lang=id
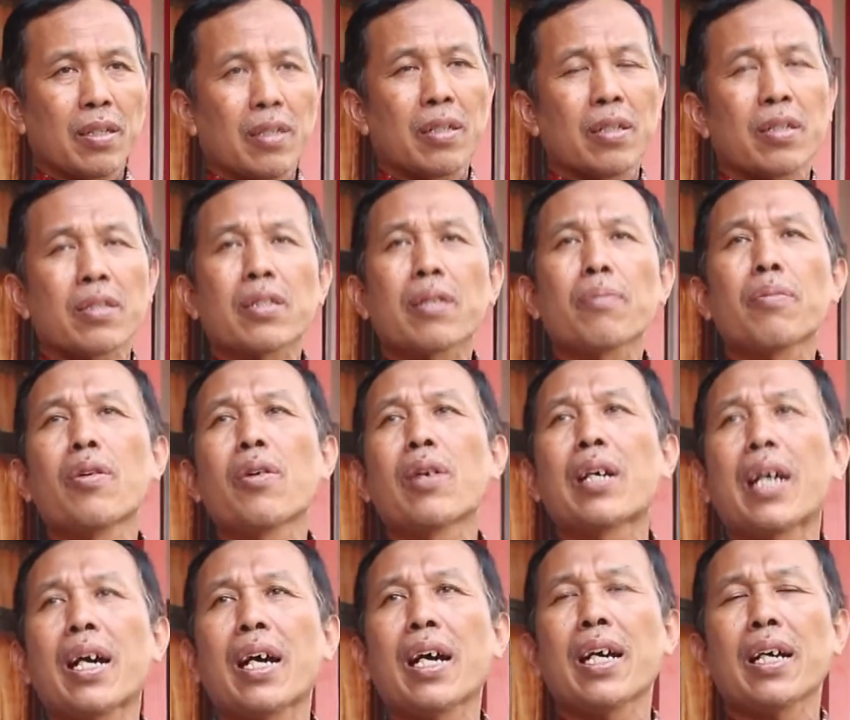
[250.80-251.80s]

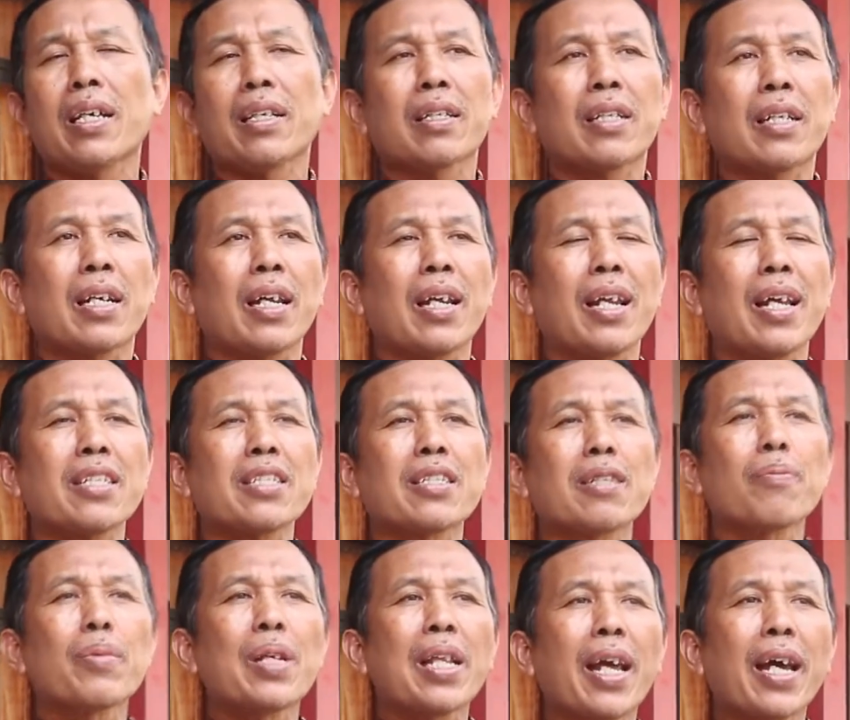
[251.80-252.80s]
Semoga kelas
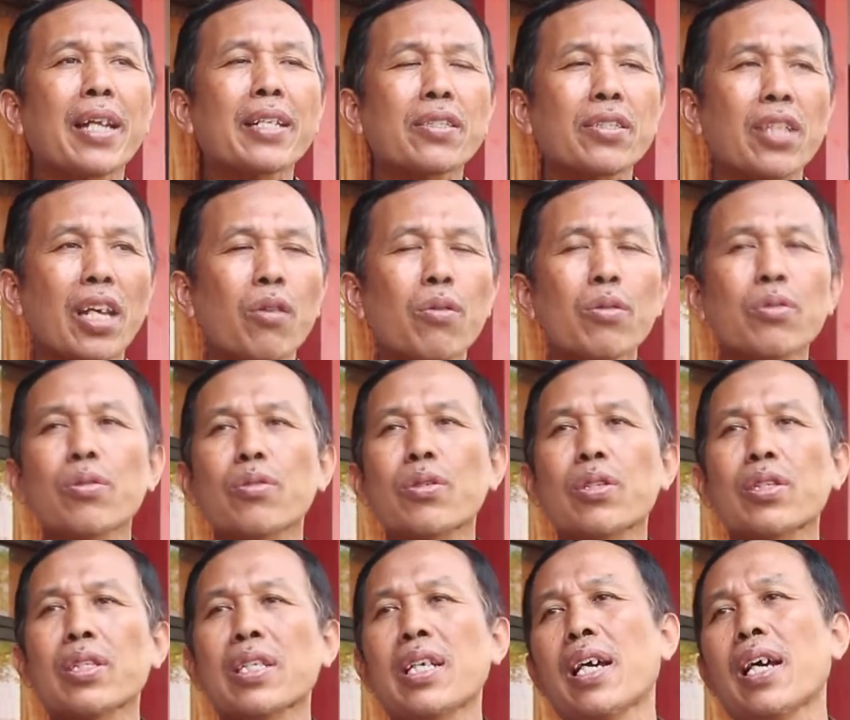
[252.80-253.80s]
9C
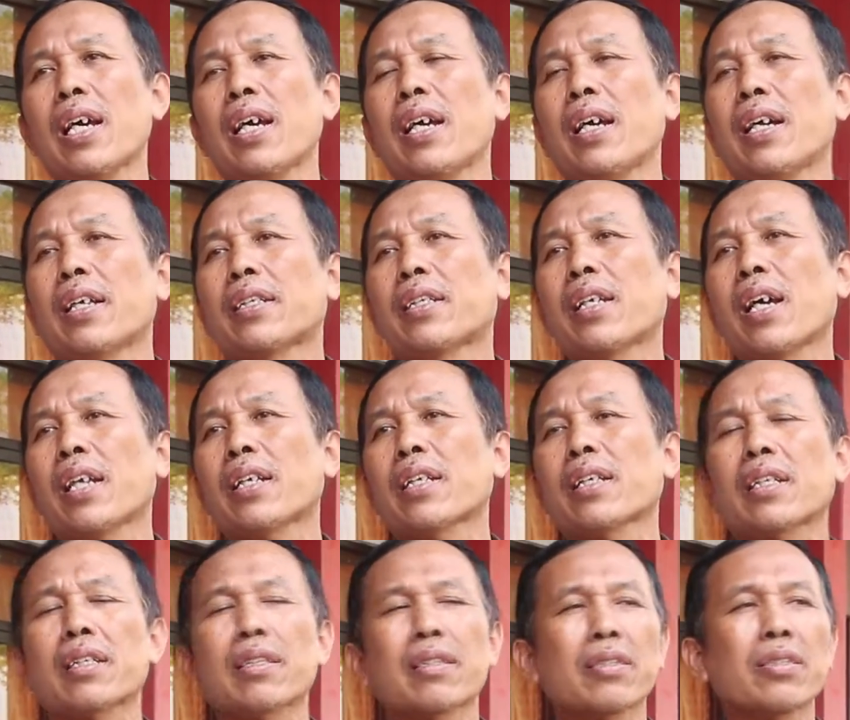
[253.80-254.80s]
khususnya dan
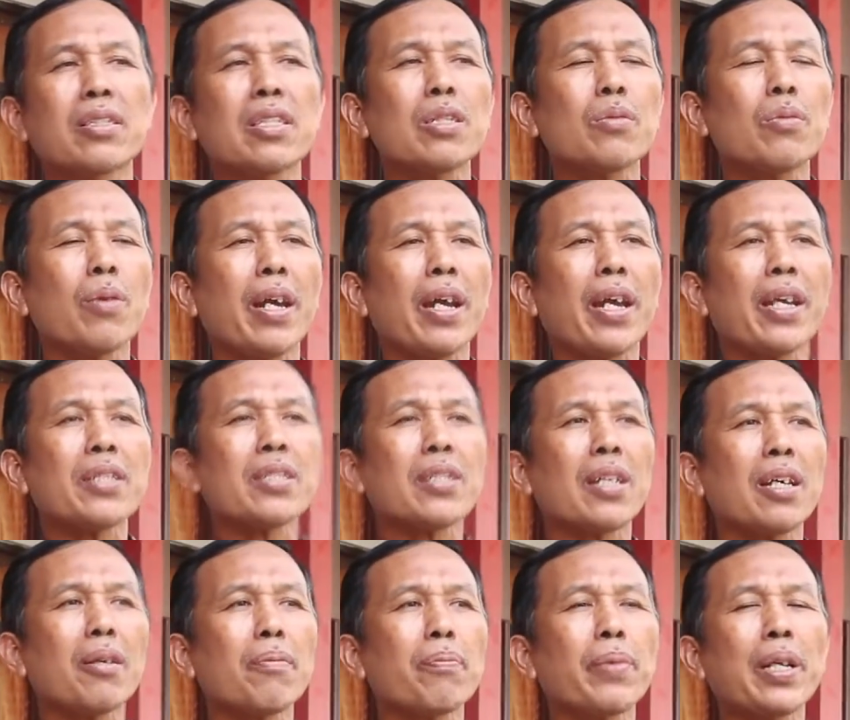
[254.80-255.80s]
siswa
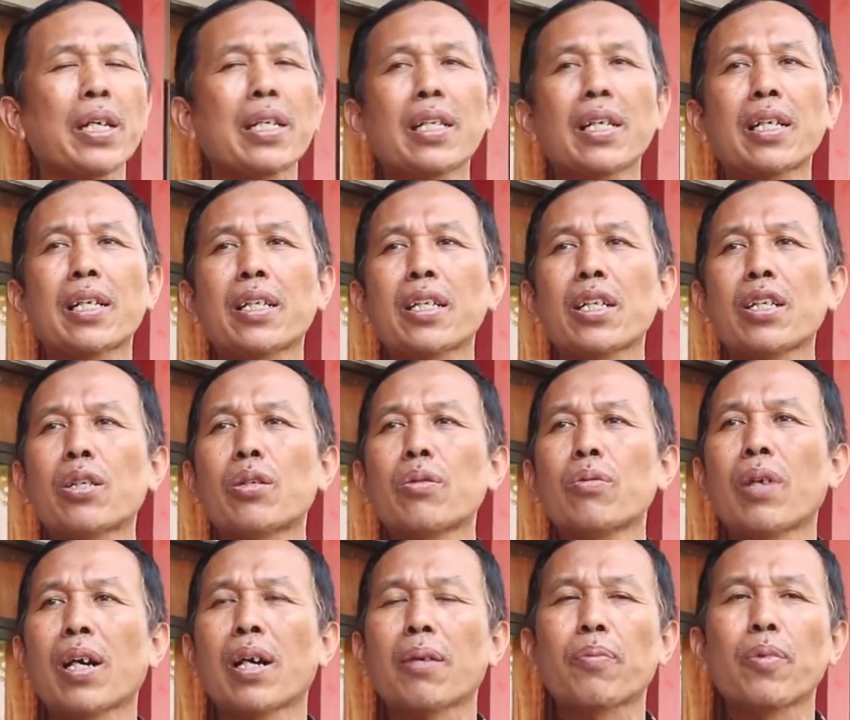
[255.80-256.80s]
SMP Negeri
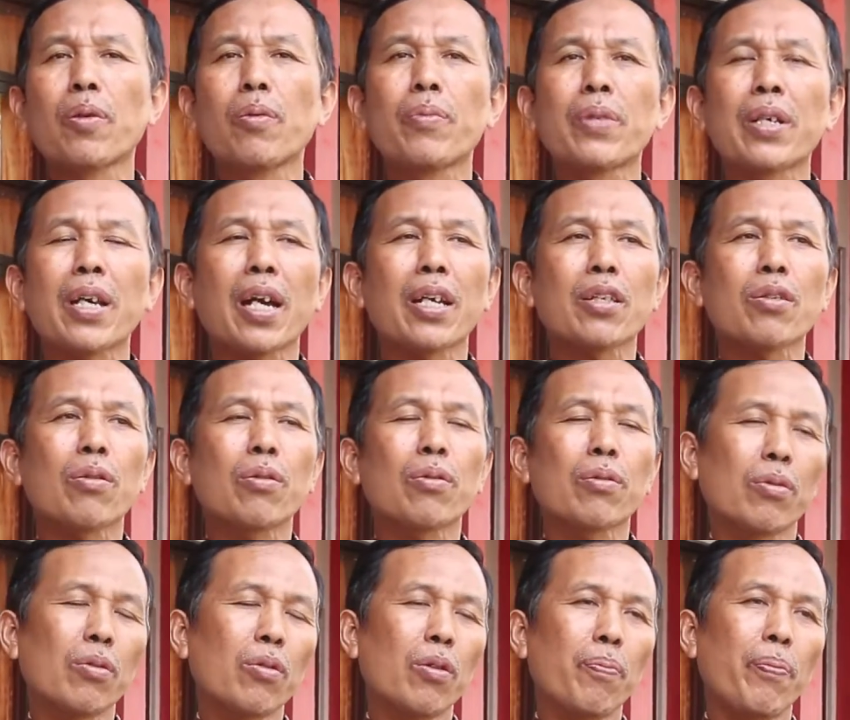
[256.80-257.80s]
2 Bumiayu
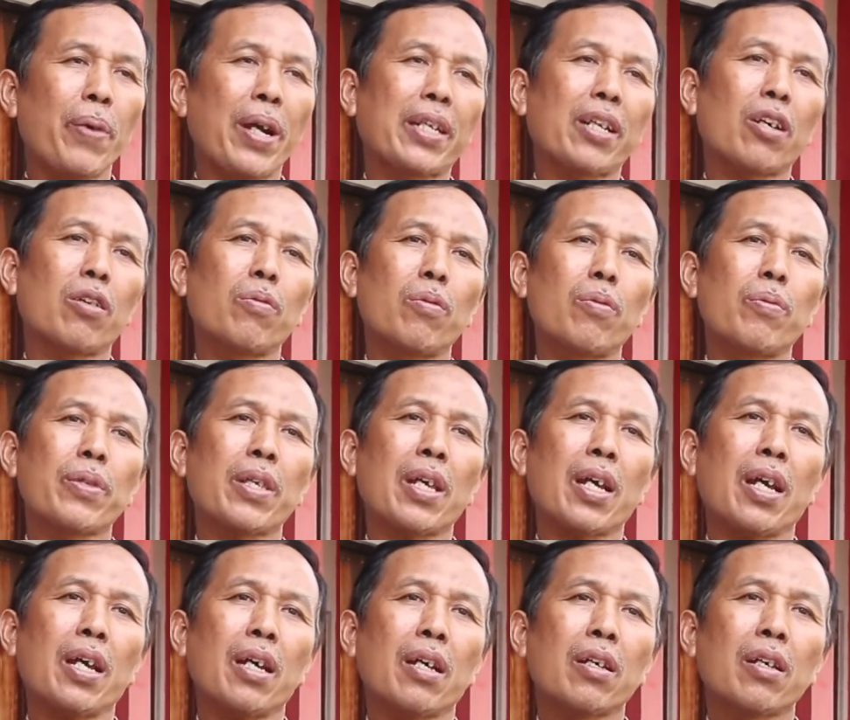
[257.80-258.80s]
pada
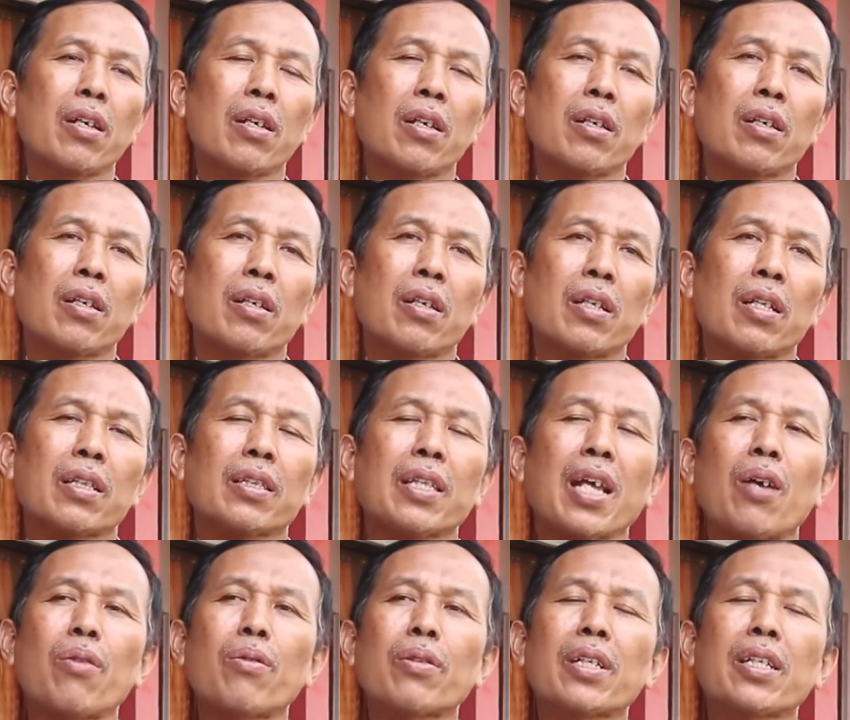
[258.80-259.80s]
umumnya
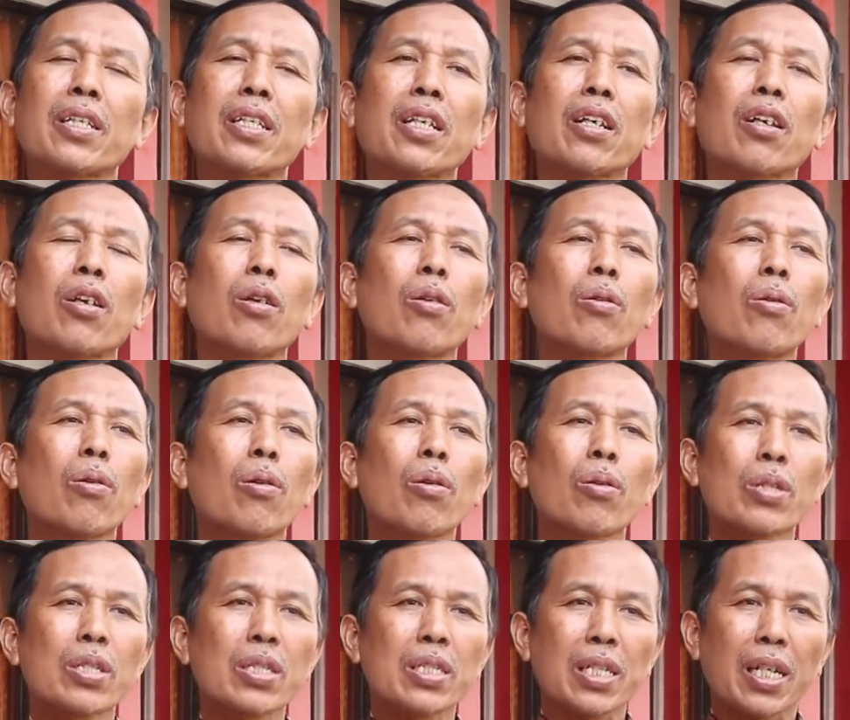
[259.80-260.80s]
tahun ini
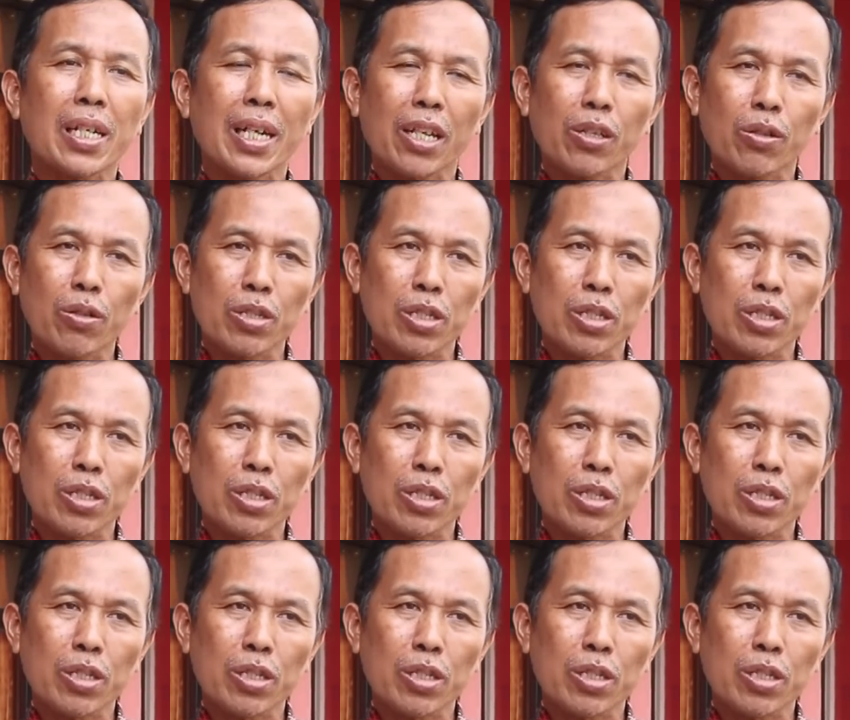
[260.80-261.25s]
lulus 100%.